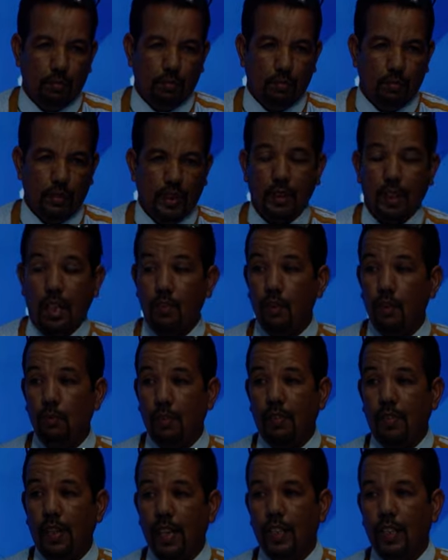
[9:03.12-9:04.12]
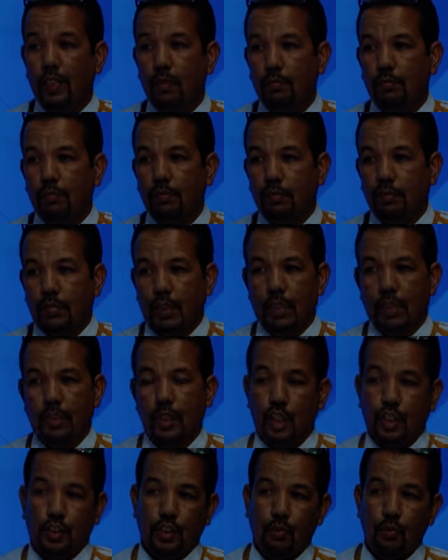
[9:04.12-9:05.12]
اختلاف المفاهيم الذين
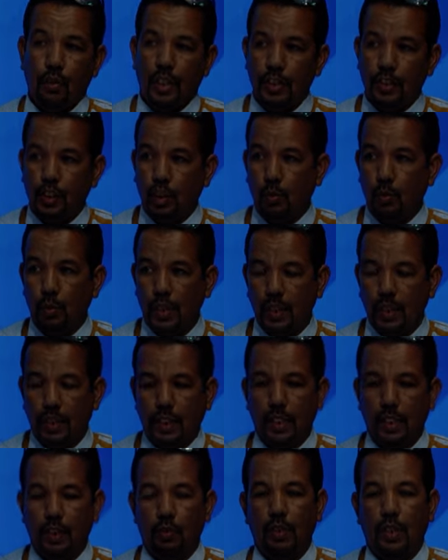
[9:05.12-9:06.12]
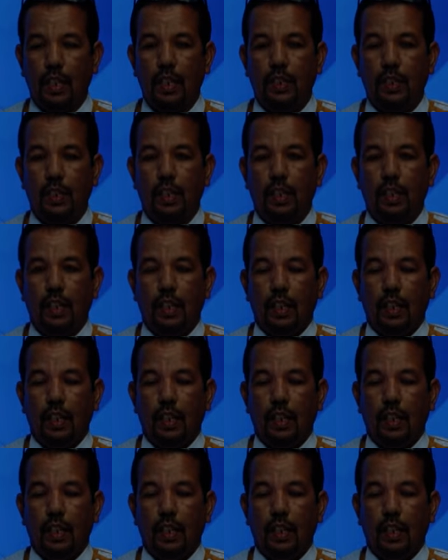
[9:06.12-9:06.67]
اشرفوا على التكوين كانت هنالك